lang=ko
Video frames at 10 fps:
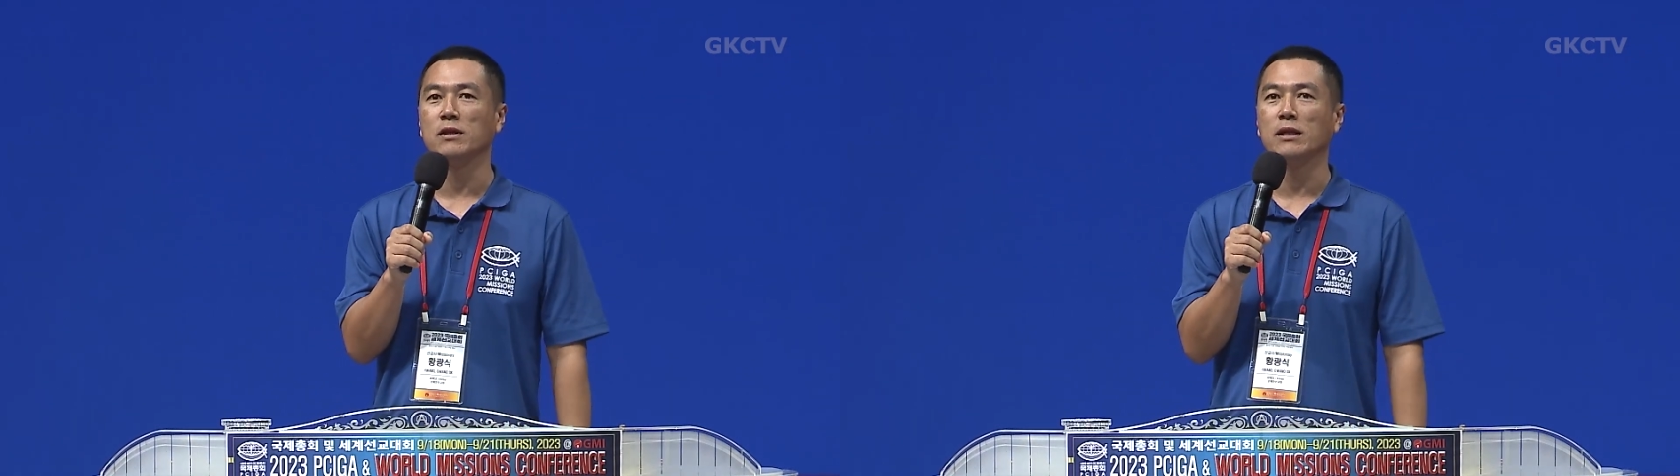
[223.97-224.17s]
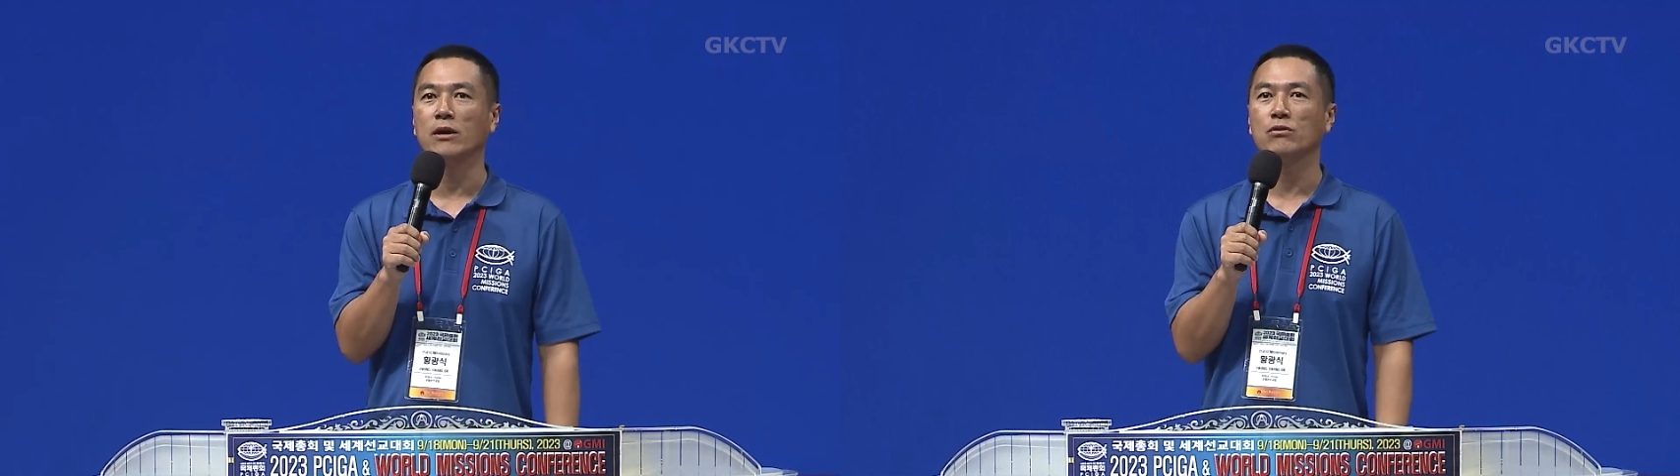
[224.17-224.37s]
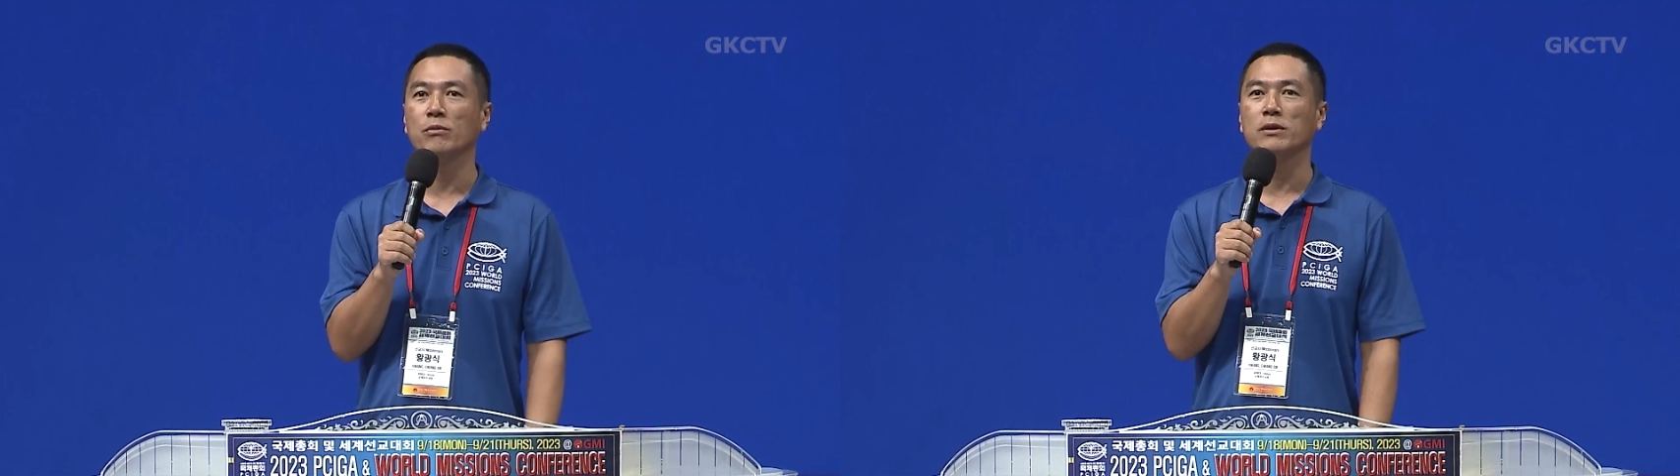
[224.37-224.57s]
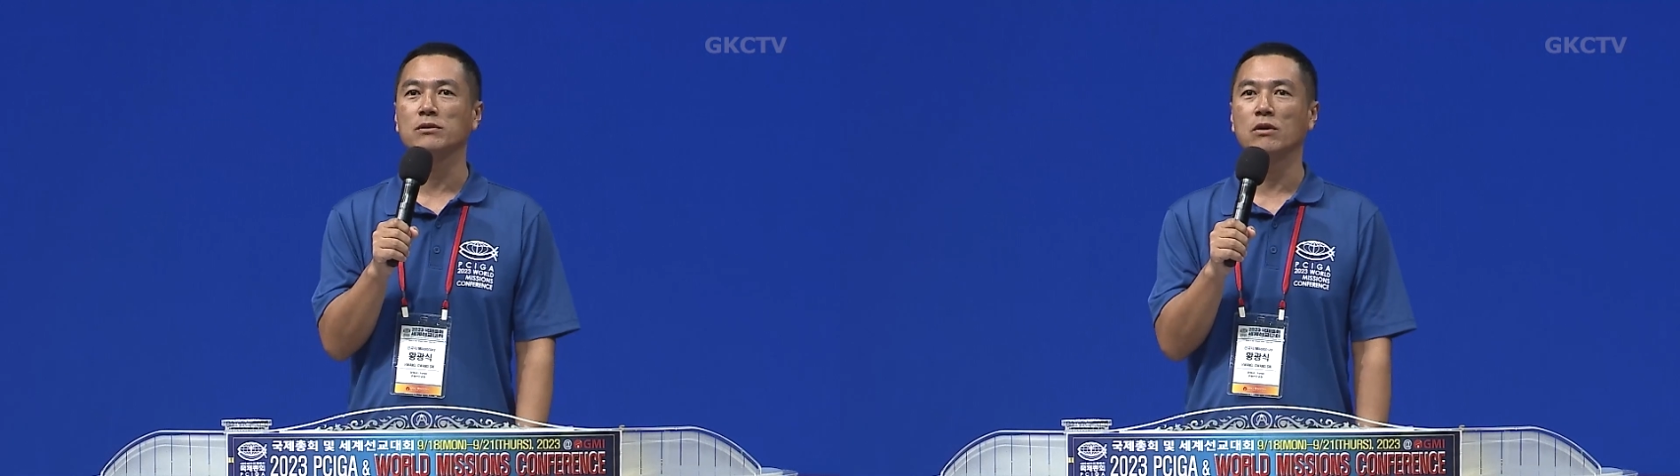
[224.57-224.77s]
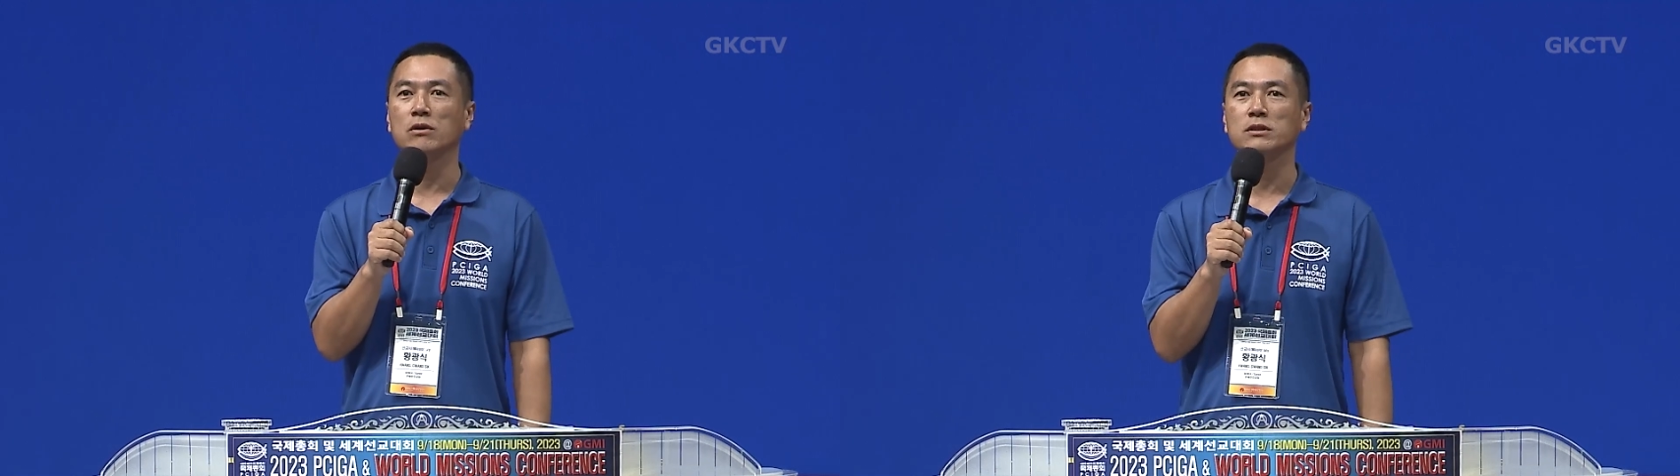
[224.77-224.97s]

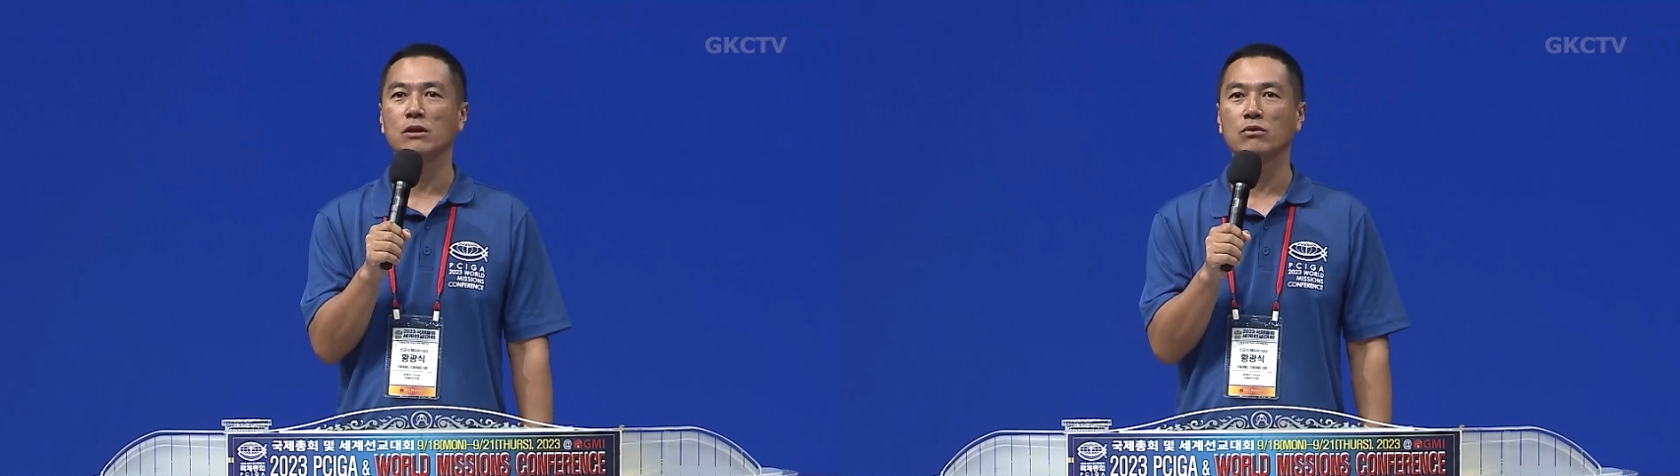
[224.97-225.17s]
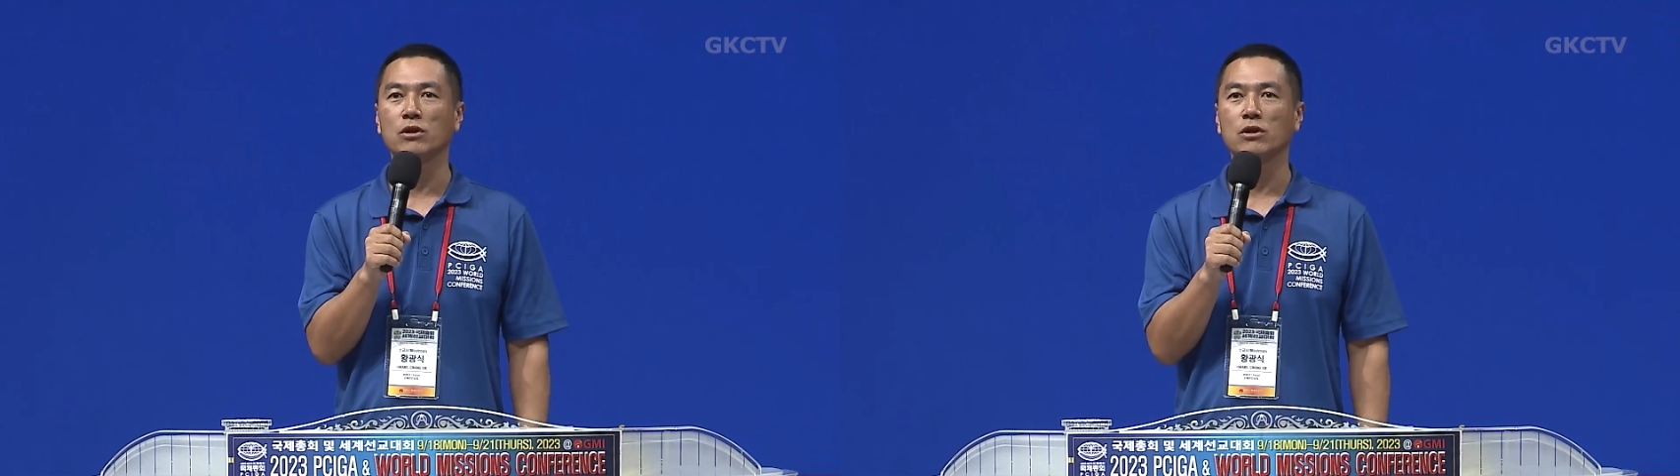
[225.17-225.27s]
나이로비에서 차로